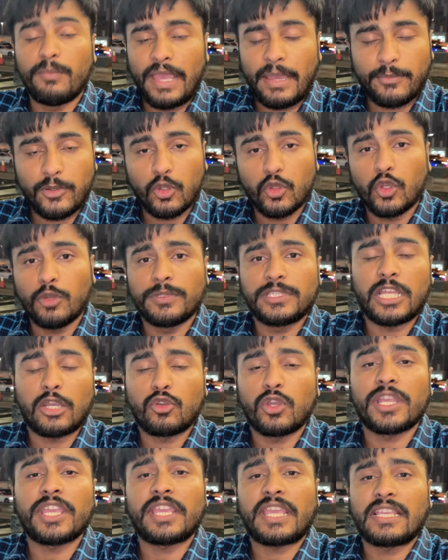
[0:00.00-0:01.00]
मैं आप लोगों को
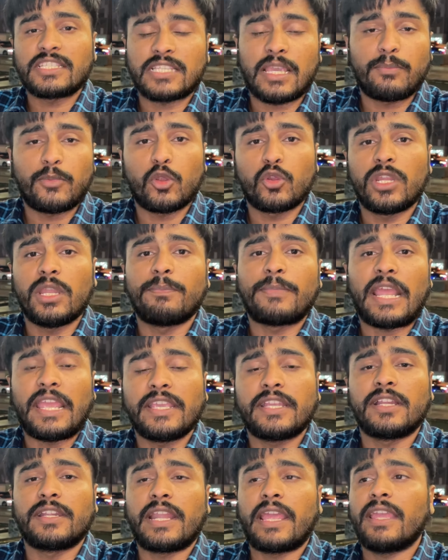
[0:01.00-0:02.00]
बताऊँगा कि कैसे आप लोगों ने अप्लाई
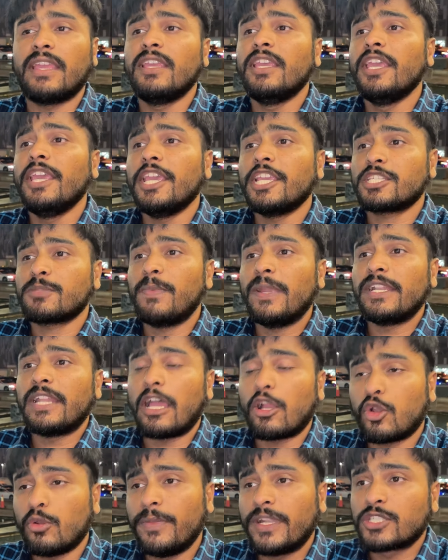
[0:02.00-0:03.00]
करना है इसमें
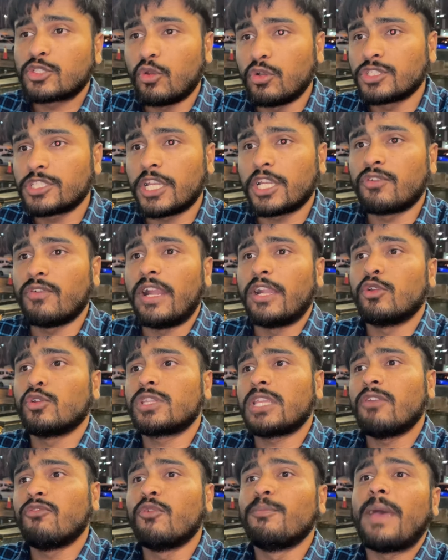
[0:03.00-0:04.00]
डॉक्यूमेंट्स कौन से रिक्वायर्ड
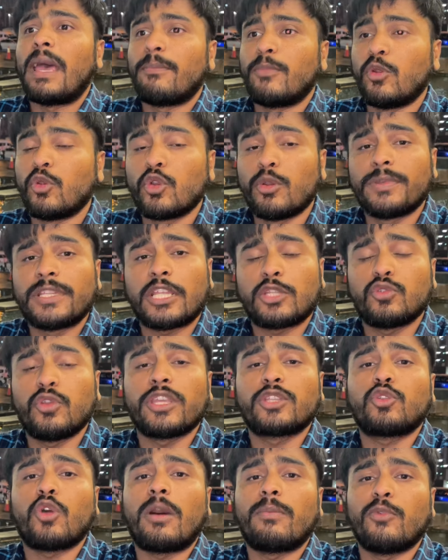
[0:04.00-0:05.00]
होते हैं वो मैं आप लोगों को बताता हूँ
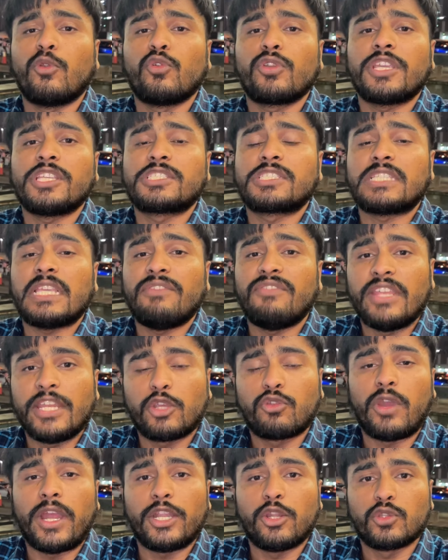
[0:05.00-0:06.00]
एक तो आप लोगों की सीवी
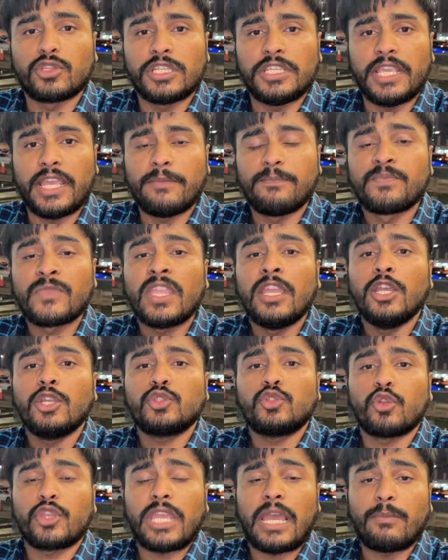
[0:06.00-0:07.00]
रिक्वायर्ड होती है
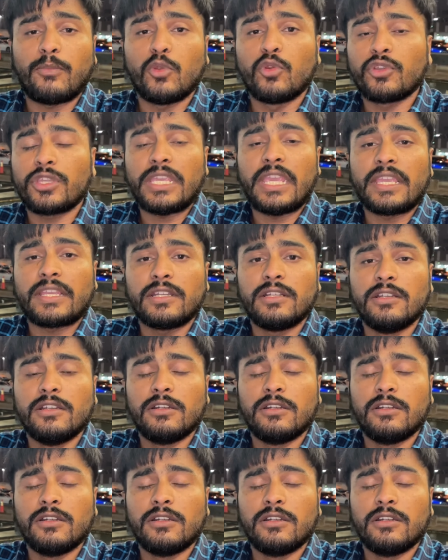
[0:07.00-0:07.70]
जो कि आप लोगों की एक